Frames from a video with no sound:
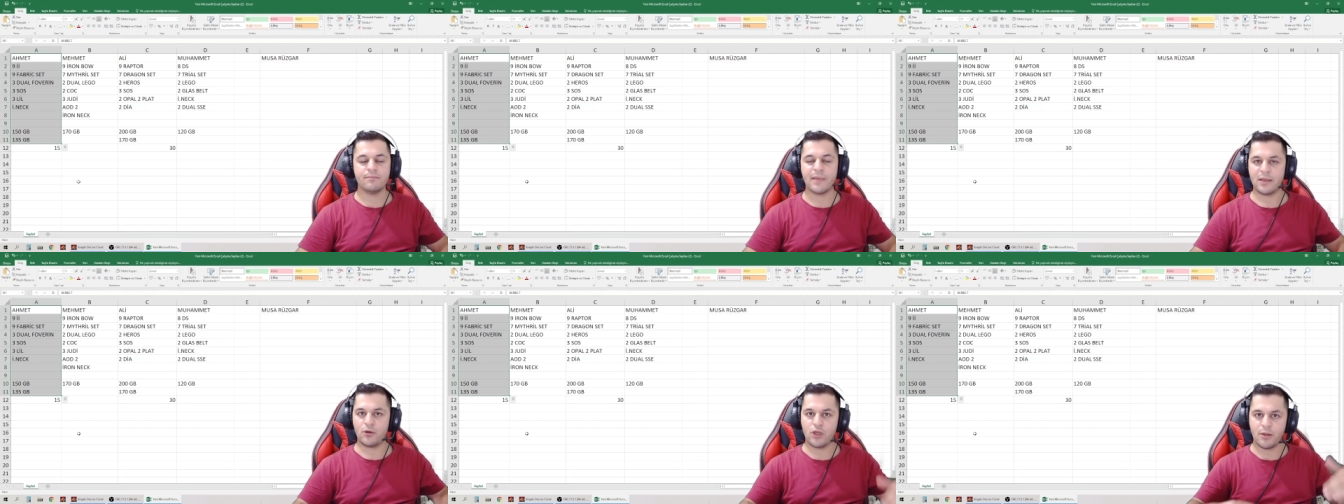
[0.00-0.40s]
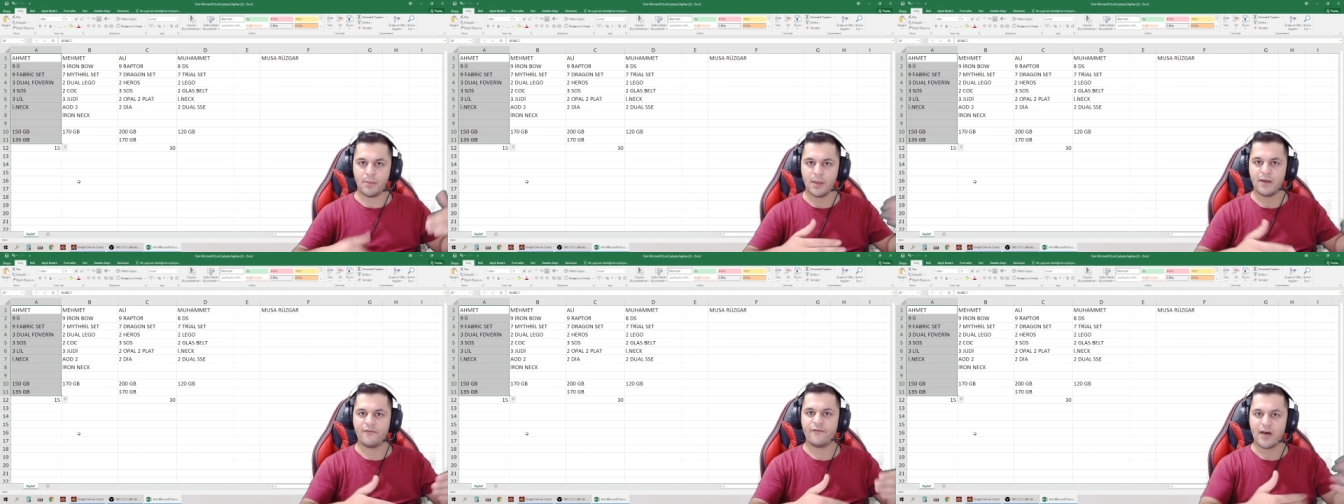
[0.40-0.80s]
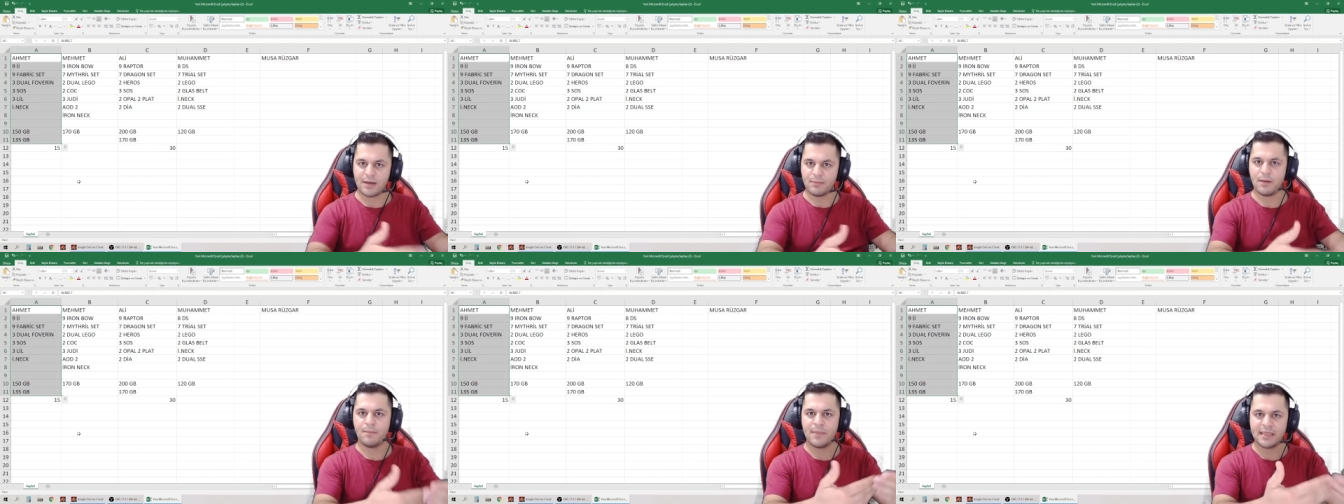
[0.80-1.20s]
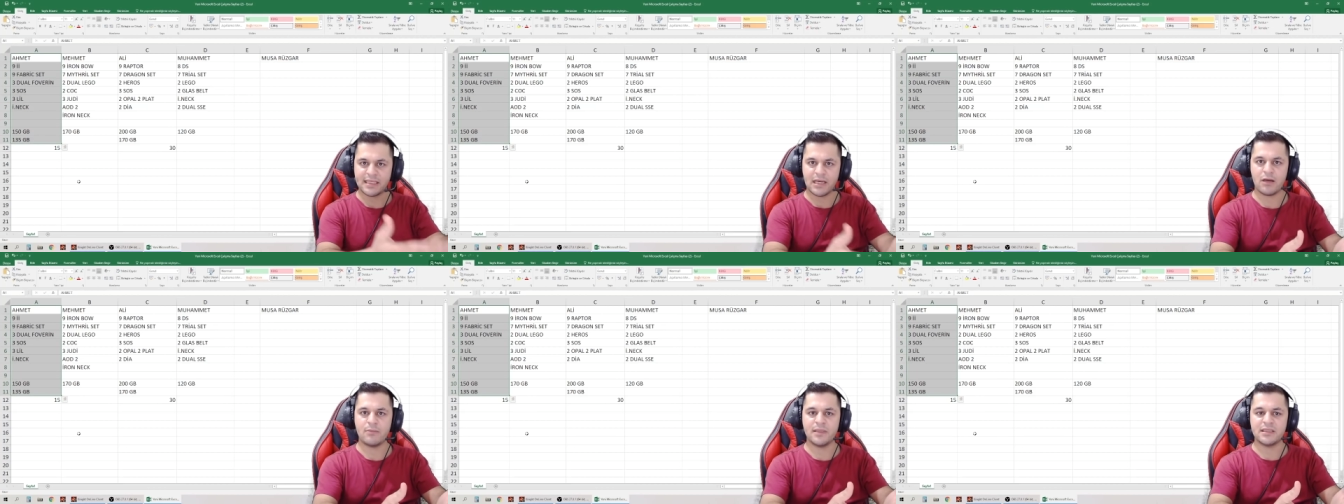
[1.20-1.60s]
Ben oynamaya farm yapmaya
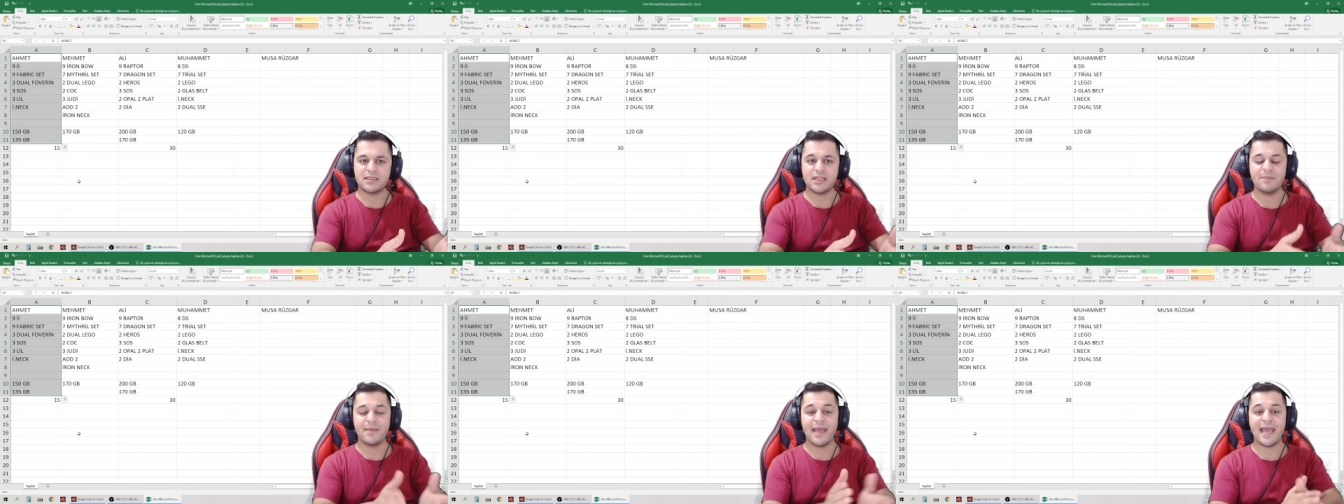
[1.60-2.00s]
devam edeceğim.